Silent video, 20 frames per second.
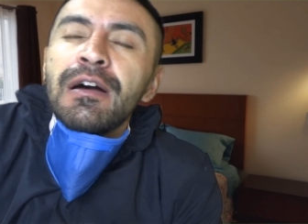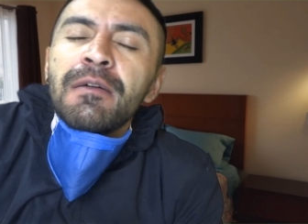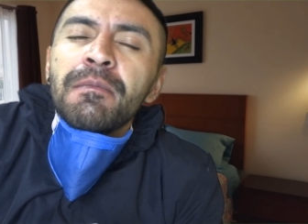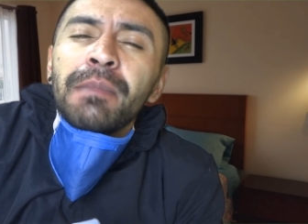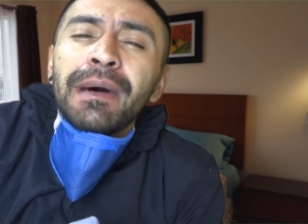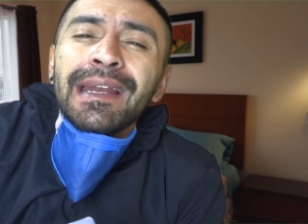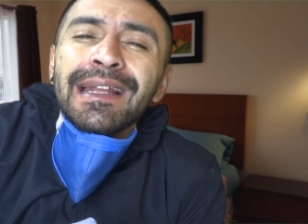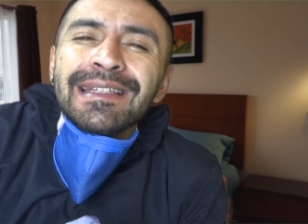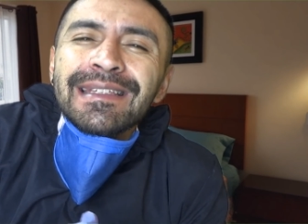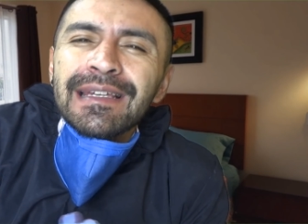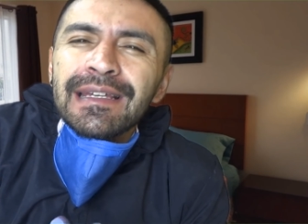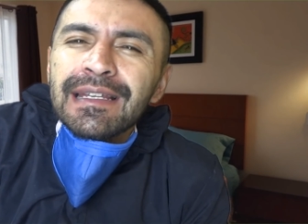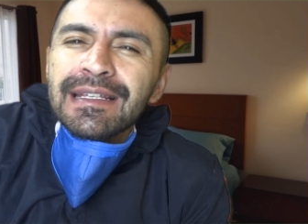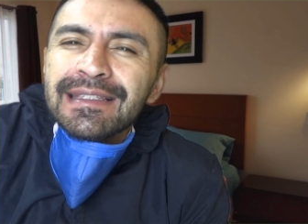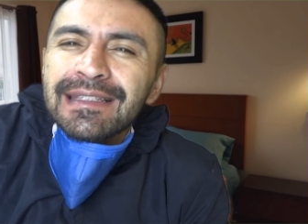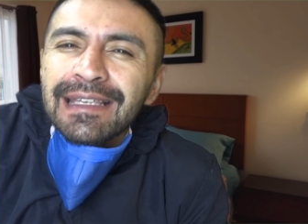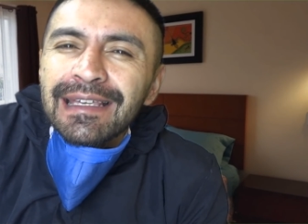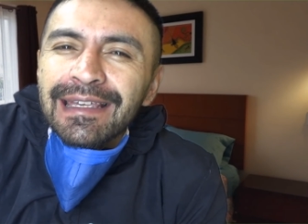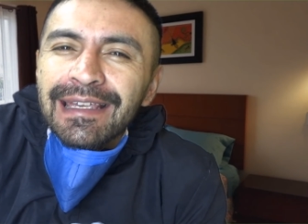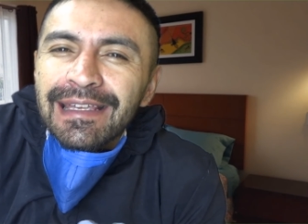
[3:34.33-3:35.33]
para hacer
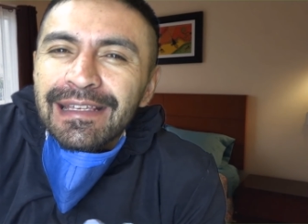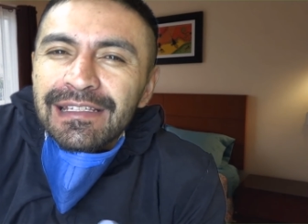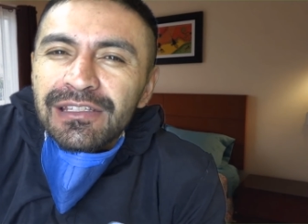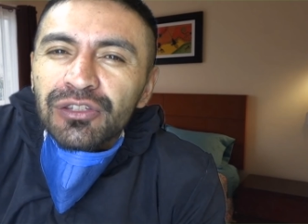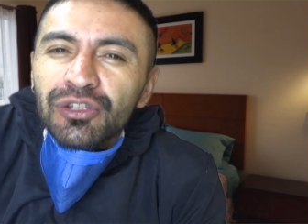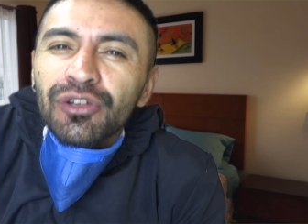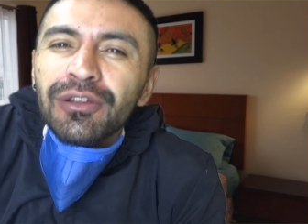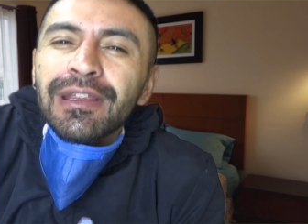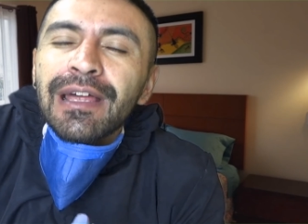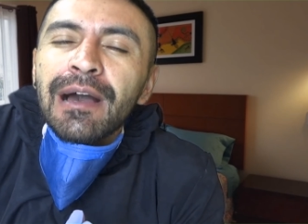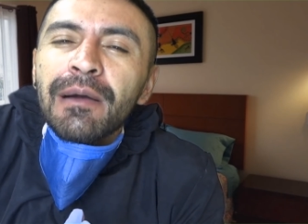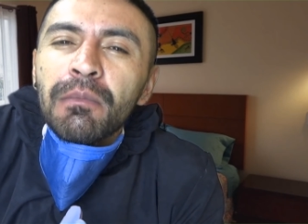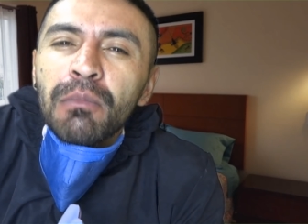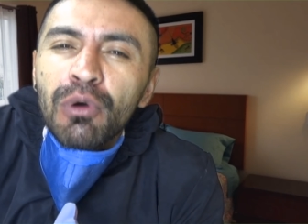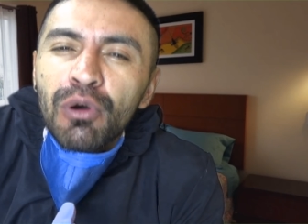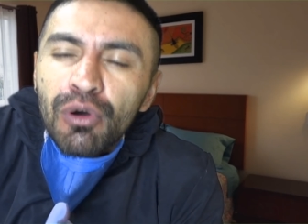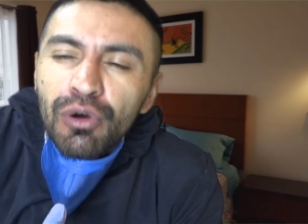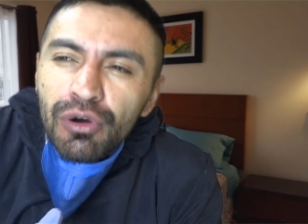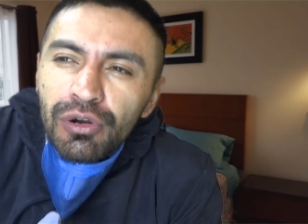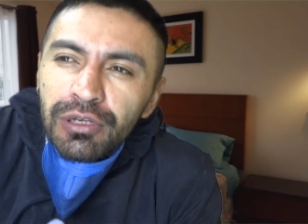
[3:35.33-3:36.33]
este gesto de
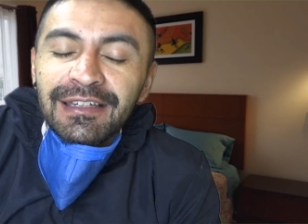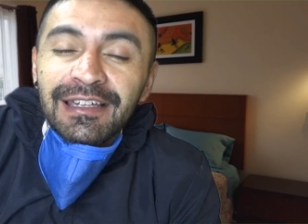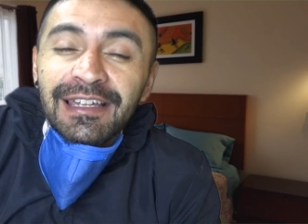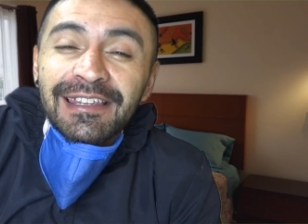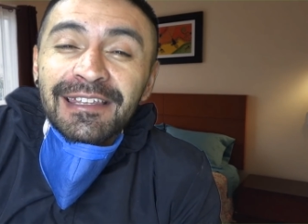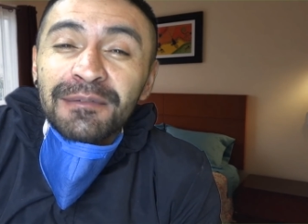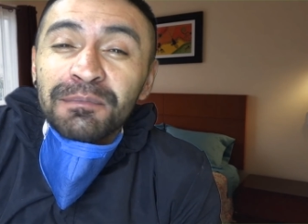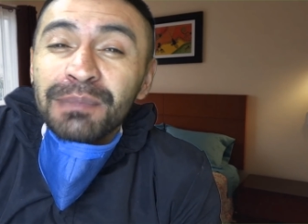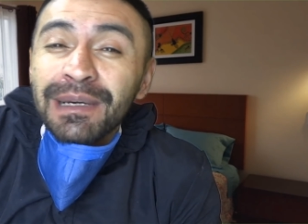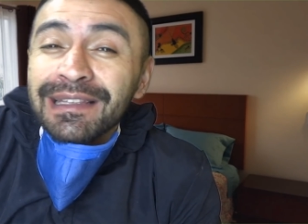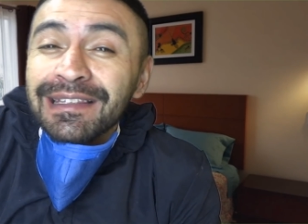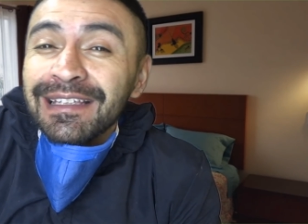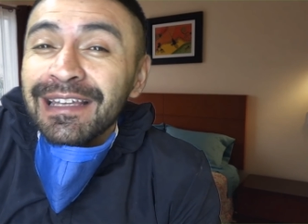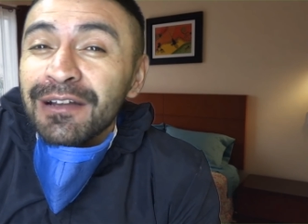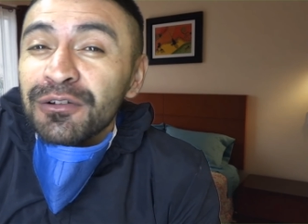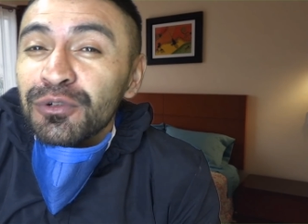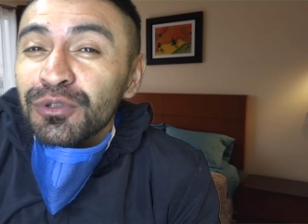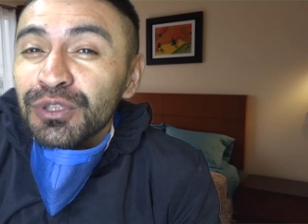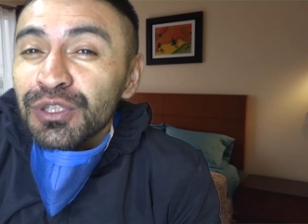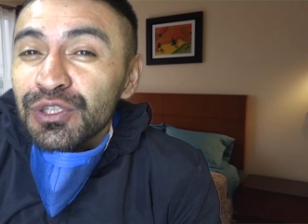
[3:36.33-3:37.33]
amor y de
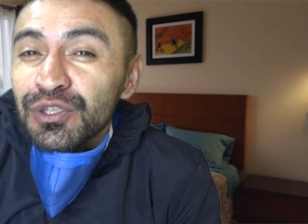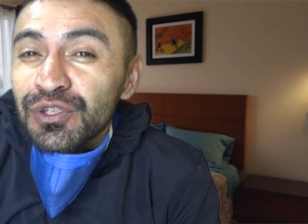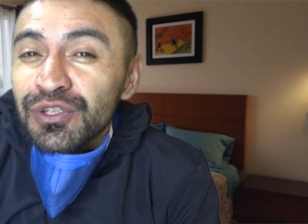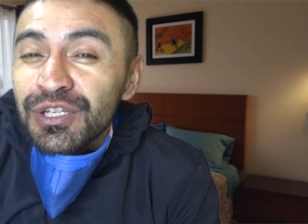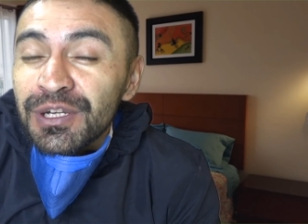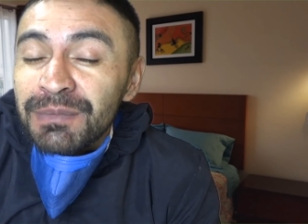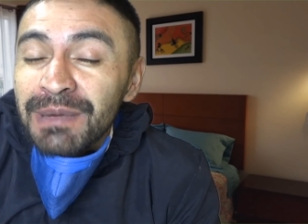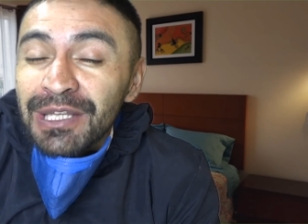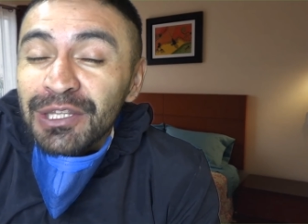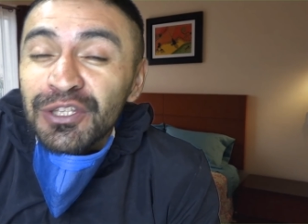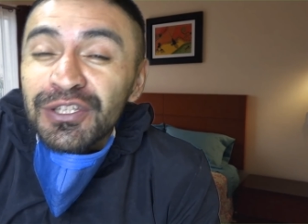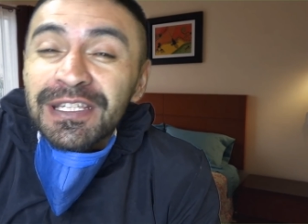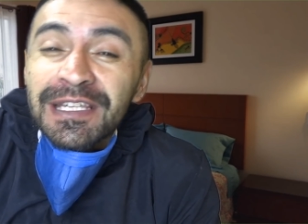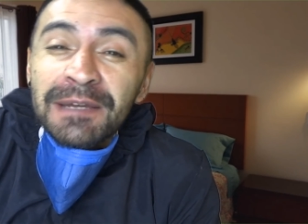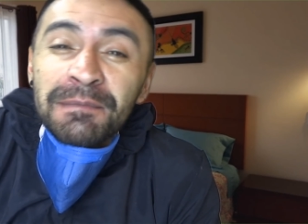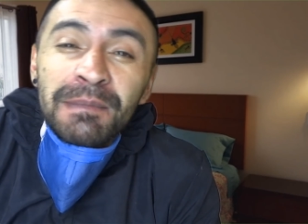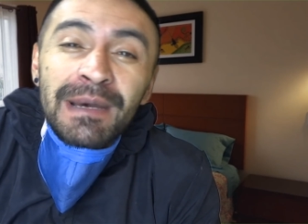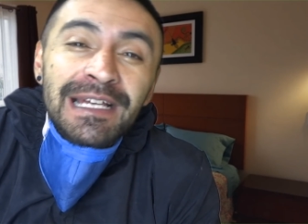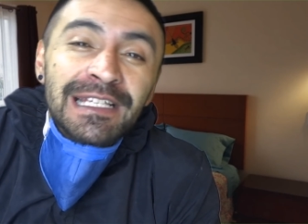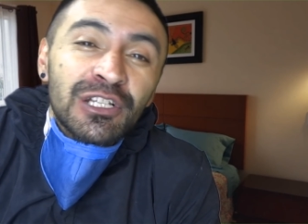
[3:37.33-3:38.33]
empatía con nuestros hermanos que
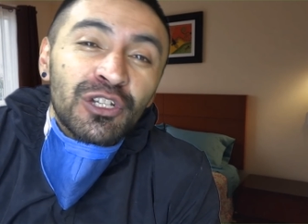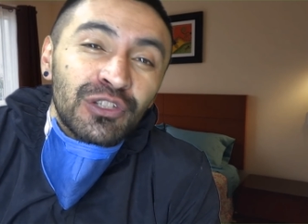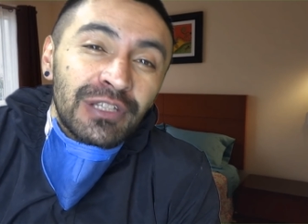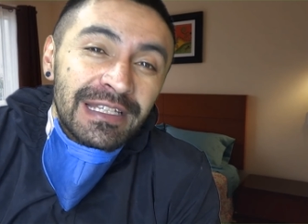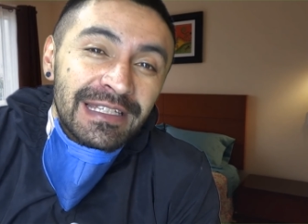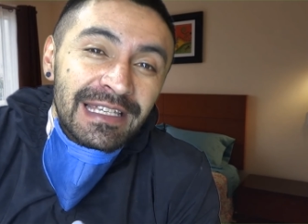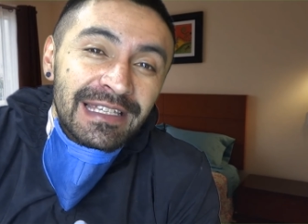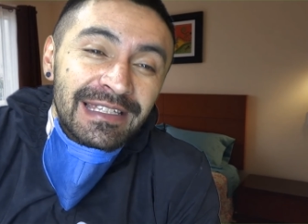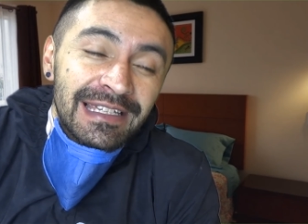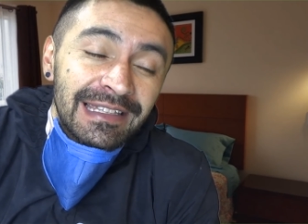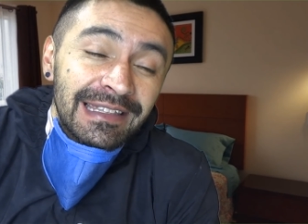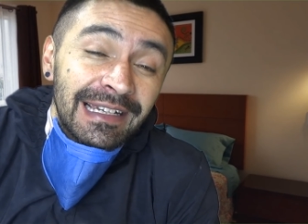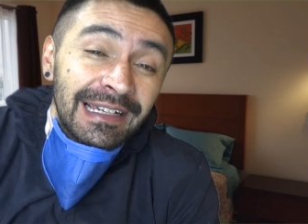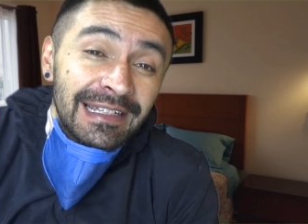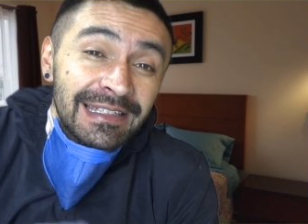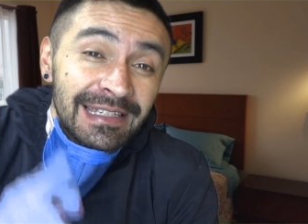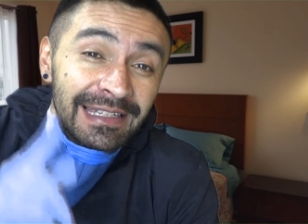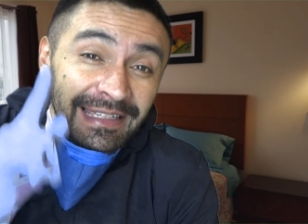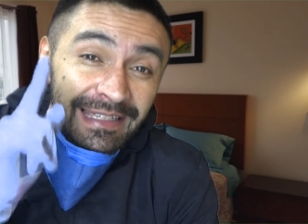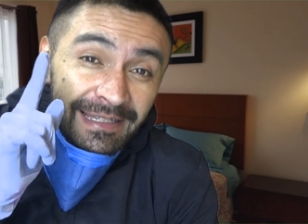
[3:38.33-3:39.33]
más lo necesitan.
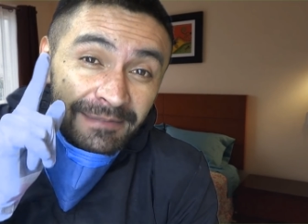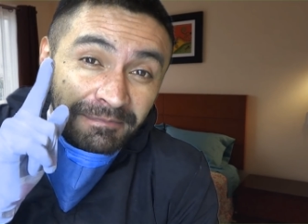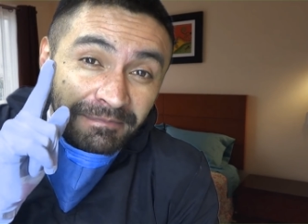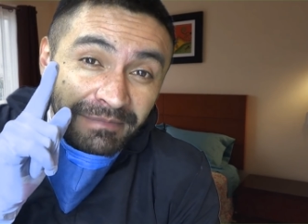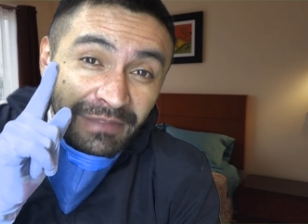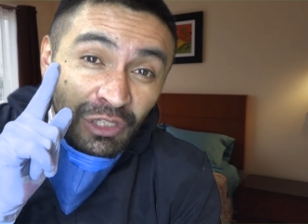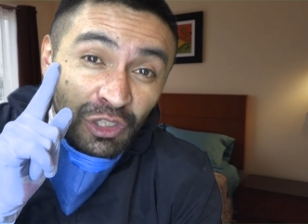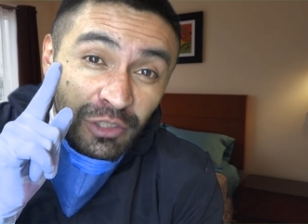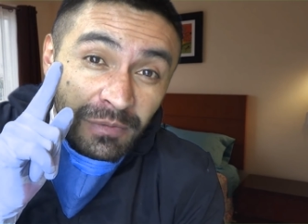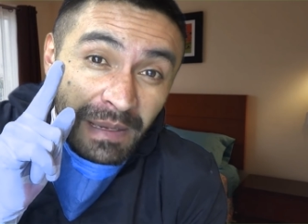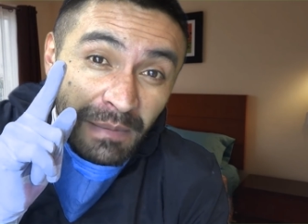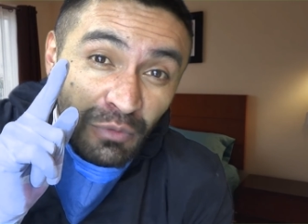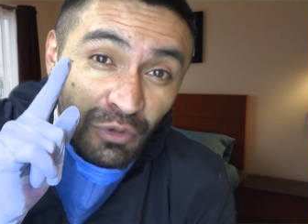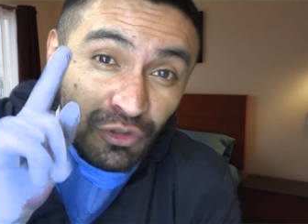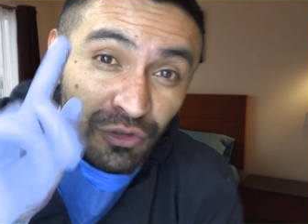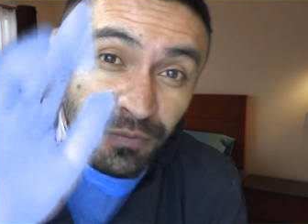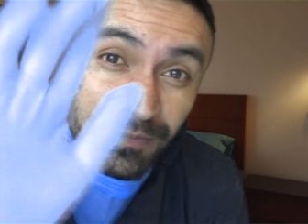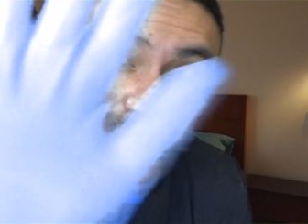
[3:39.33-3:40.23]
Así que nos vemos.